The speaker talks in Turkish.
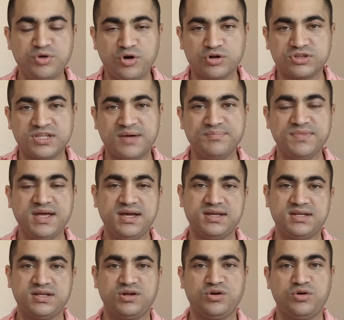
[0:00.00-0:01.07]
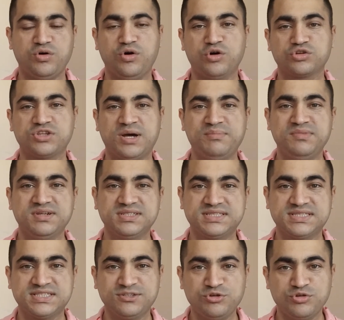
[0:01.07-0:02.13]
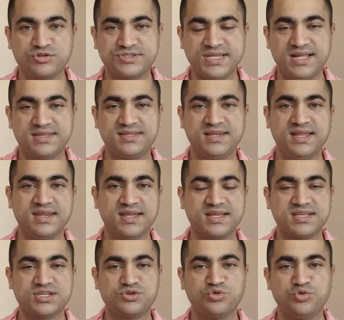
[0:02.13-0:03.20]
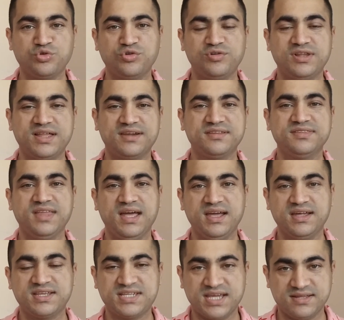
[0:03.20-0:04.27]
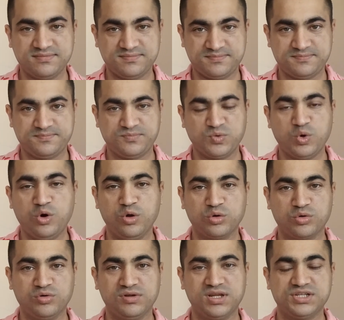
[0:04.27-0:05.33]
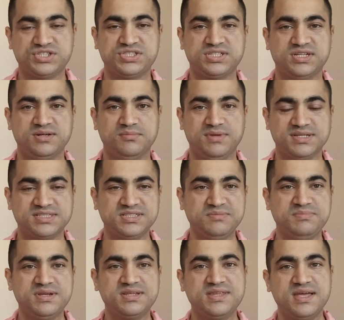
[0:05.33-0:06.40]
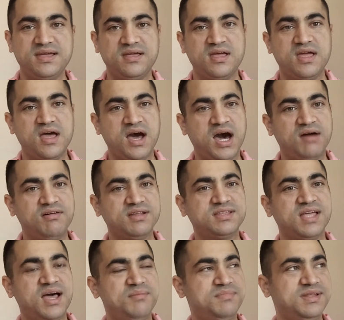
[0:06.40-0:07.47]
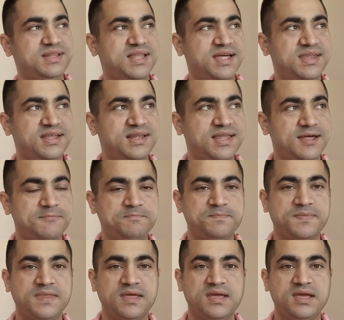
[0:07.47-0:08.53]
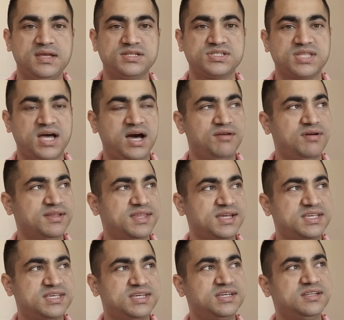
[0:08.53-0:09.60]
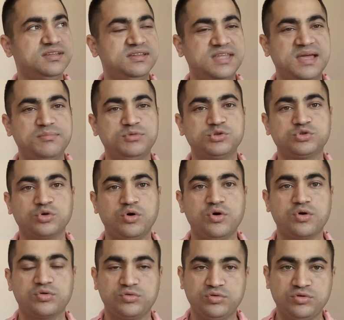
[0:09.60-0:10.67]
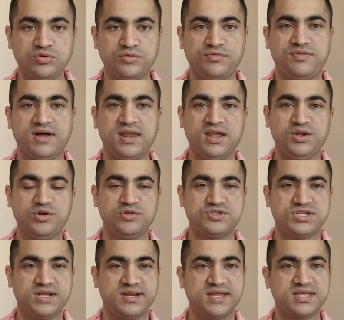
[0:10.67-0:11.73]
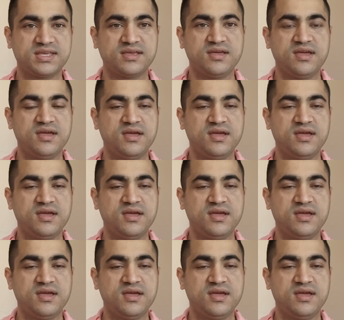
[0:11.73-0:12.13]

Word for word: bir ortamda ortamın ısısı yükseltilerek ürünlerin daha erken olgunlaştırılması. Bir de hava tahminleriyle işte havadaki nemi soğukluğu falan ölçerek